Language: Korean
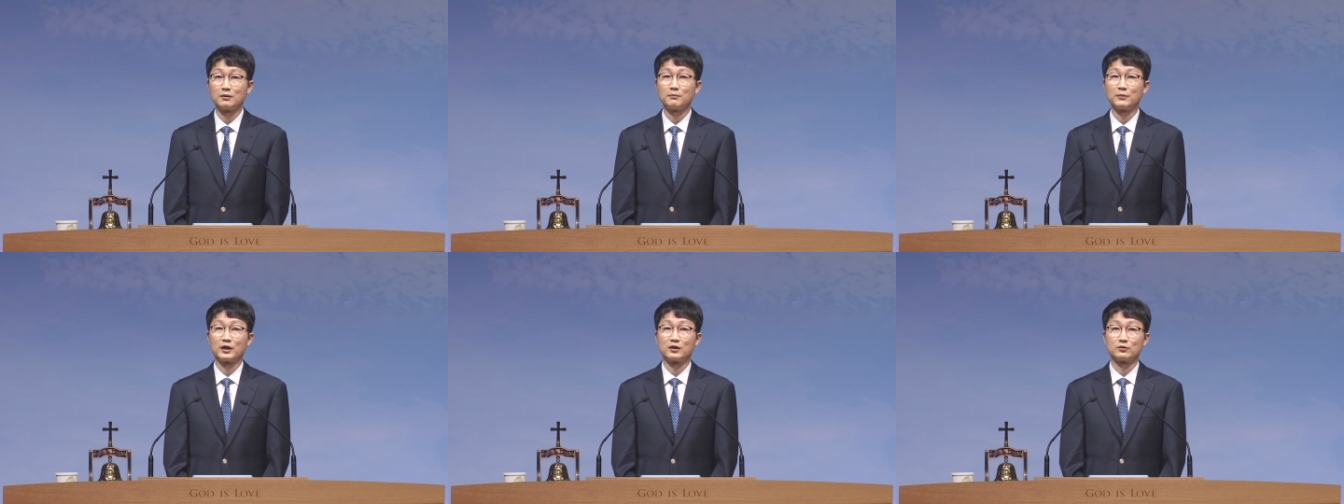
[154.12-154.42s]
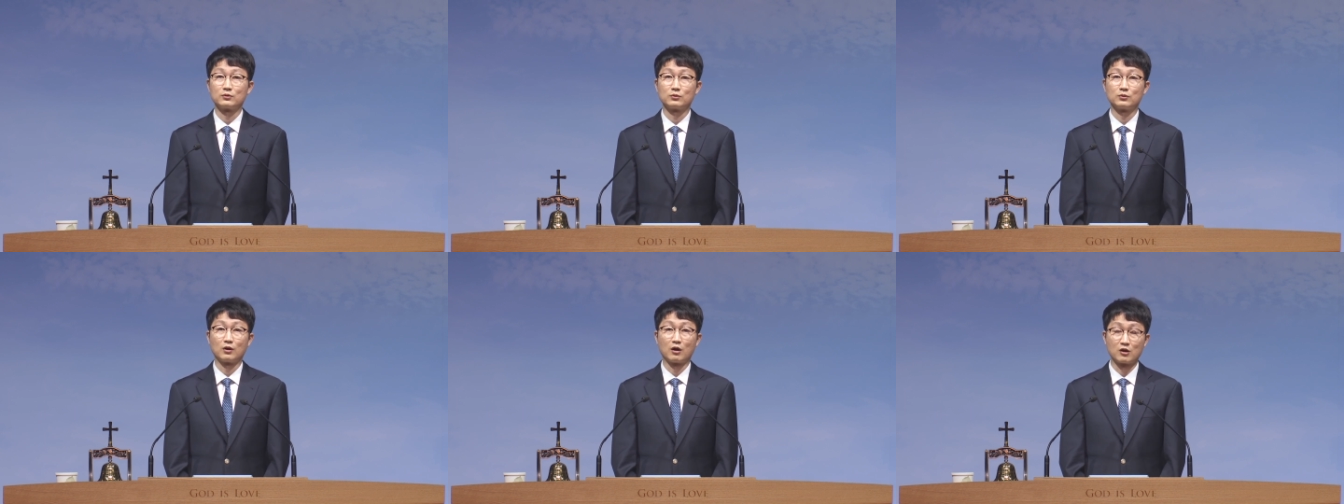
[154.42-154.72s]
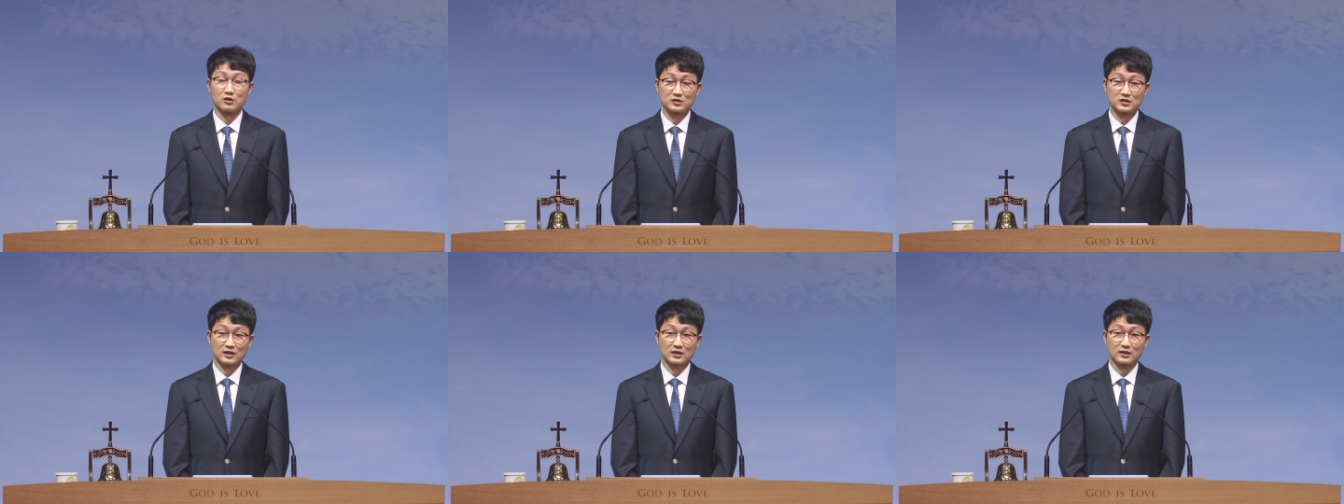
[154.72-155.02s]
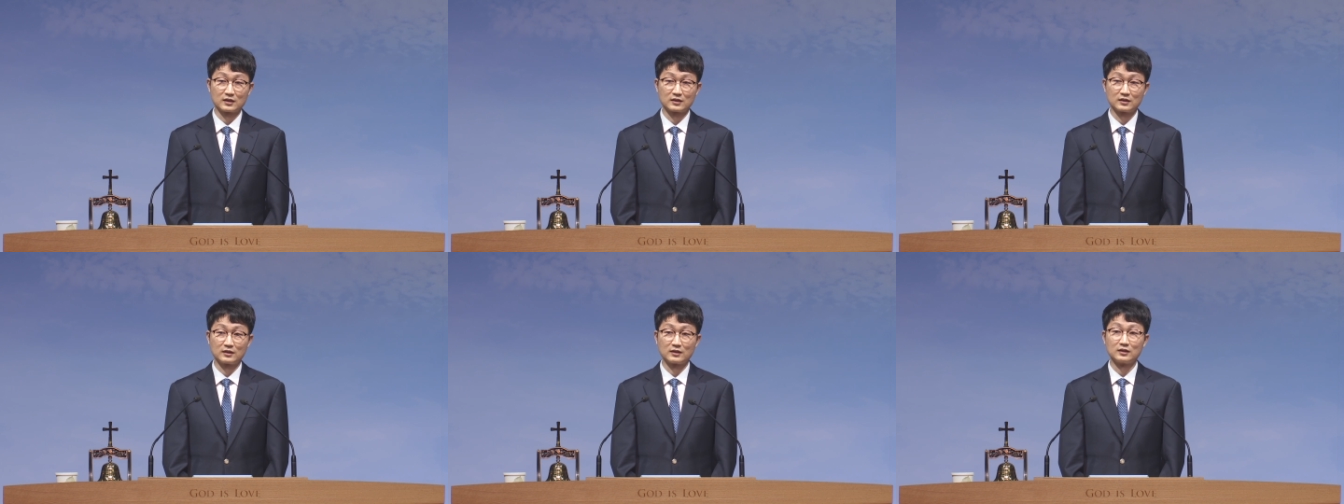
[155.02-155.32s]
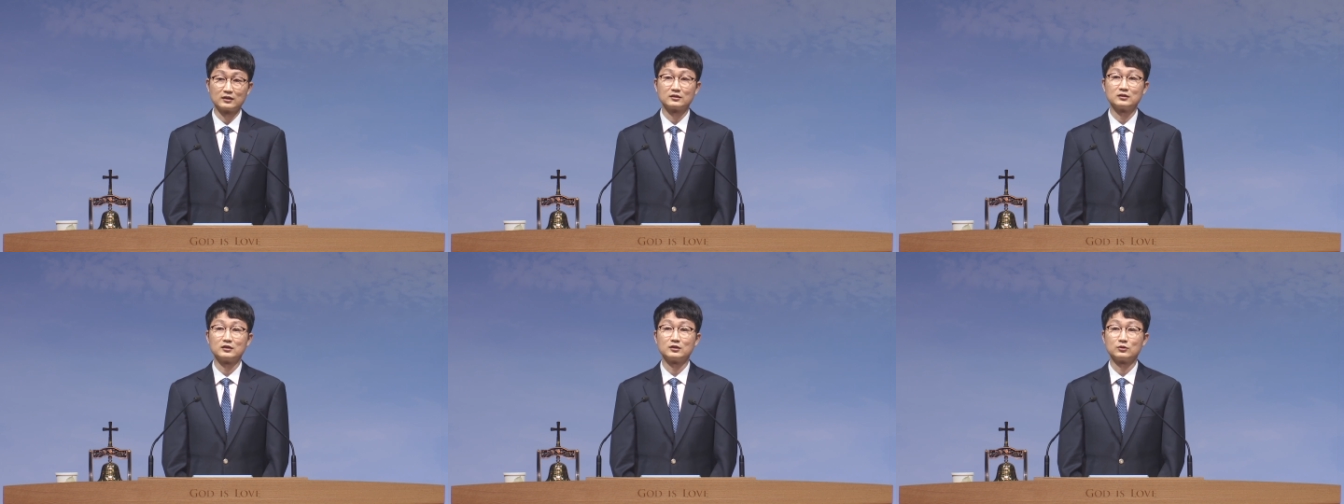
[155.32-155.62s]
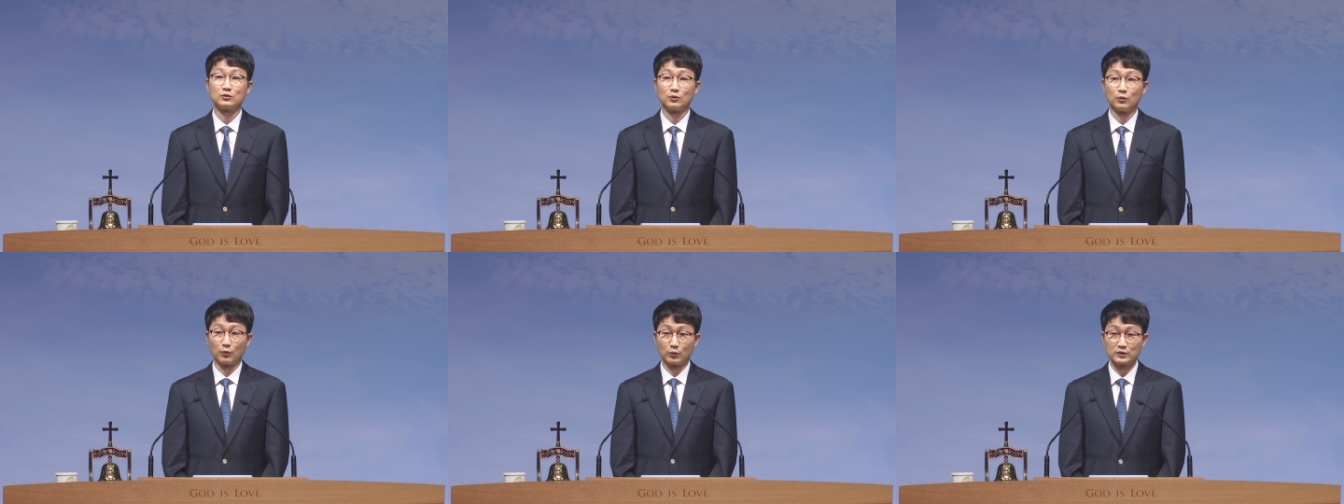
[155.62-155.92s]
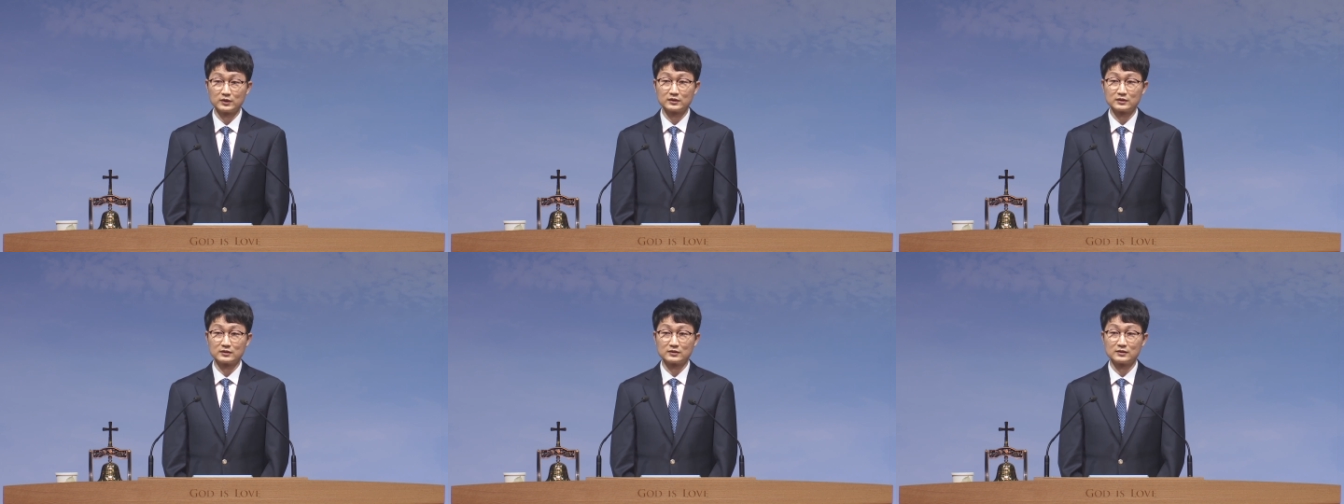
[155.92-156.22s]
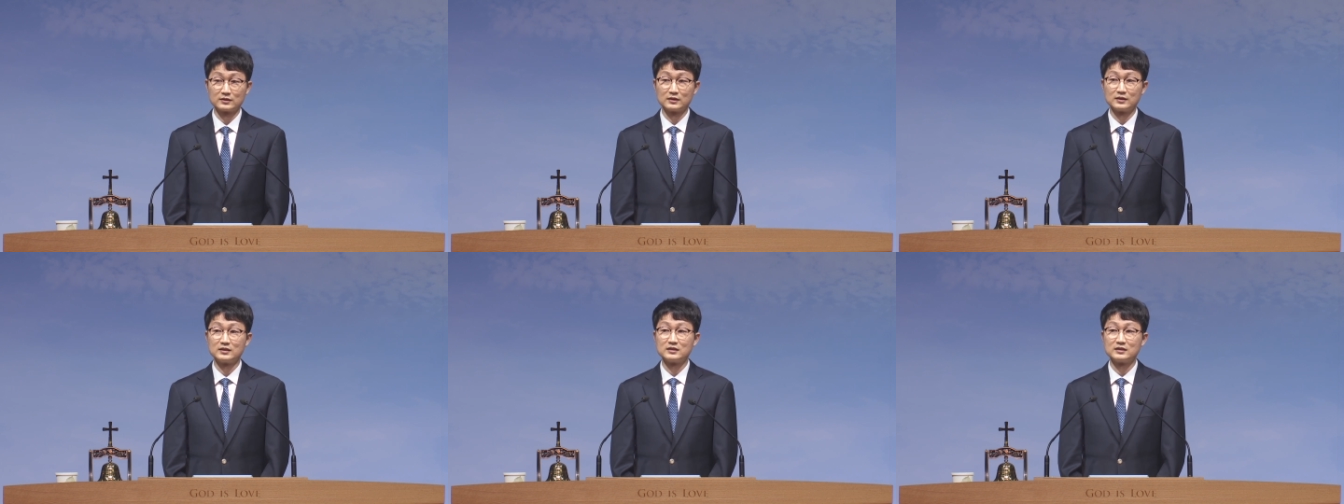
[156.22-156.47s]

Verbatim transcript: 바로 어제 그리고 오늘,